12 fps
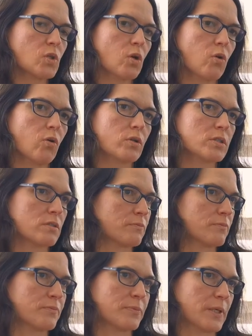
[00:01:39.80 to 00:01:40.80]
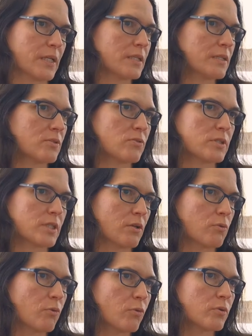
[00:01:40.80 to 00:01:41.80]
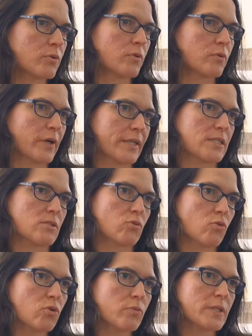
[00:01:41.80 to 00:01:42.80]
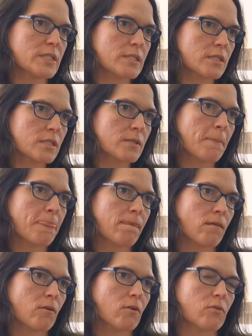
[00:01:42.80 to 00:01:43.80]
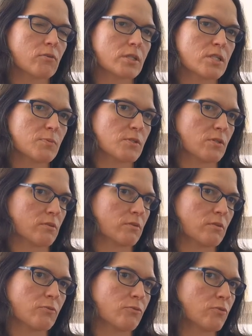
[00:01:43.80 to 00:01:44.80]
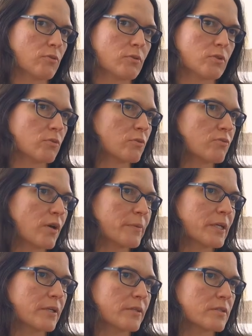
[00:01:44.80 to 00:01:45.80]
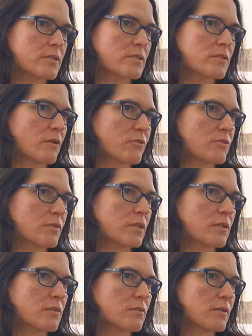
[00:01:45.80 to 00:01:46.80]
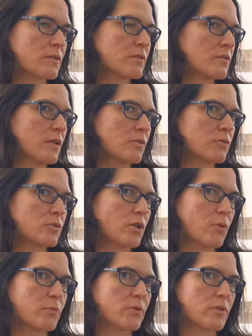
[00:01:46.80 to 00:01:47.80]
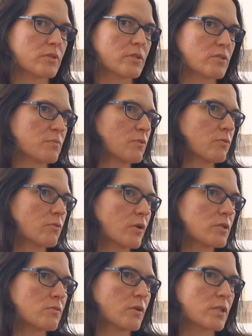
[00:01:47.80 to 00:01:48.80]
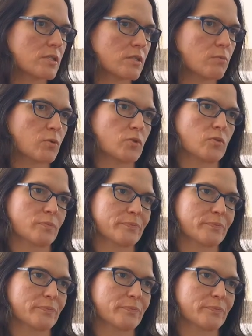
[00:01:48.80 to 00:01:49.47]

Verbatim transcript: und bringt natürlich auch einen hohen Konkurrenzdruck mit sich. Und insbesondere für junge Familien ist es oft schwierig, weil das natürlich auch bedeutet, dass man von Ort zu Ort ziehen muss.